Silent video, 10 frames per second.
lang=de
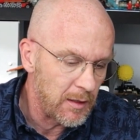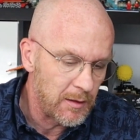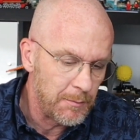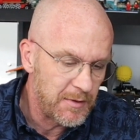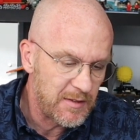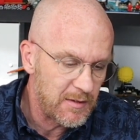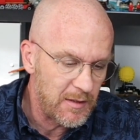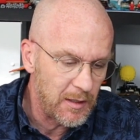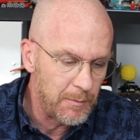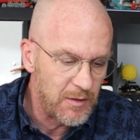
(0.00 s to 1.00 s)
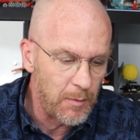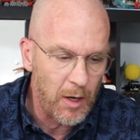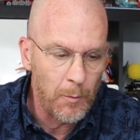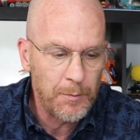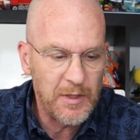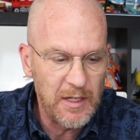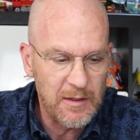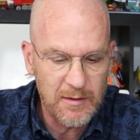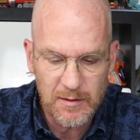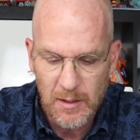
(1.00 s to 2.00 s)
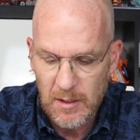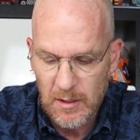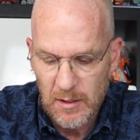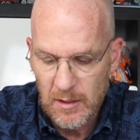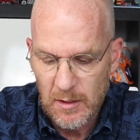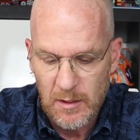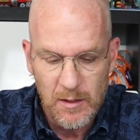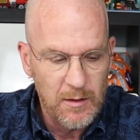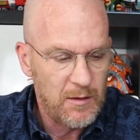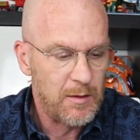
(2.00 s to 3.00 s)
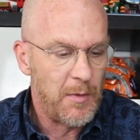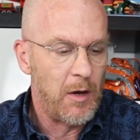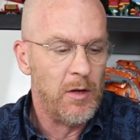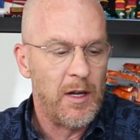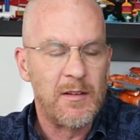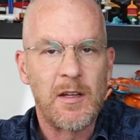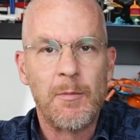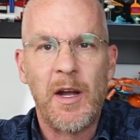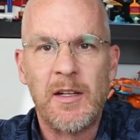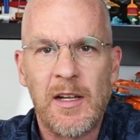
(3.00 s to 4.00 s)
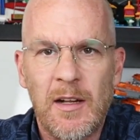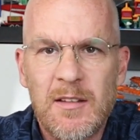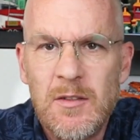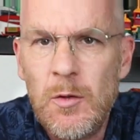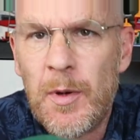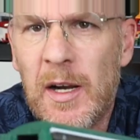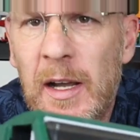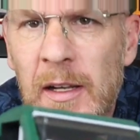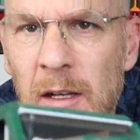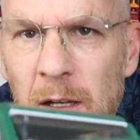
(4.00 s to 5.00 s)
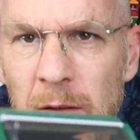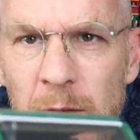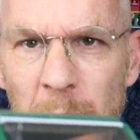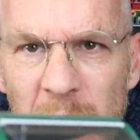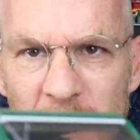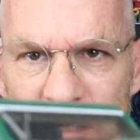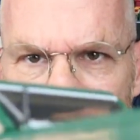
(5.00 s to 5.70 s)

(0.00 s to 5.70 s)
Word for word: Da gibt es da gibt's überhaupt nichts zu maulen. Also ich meine, die ganzen Übergänge, wie man das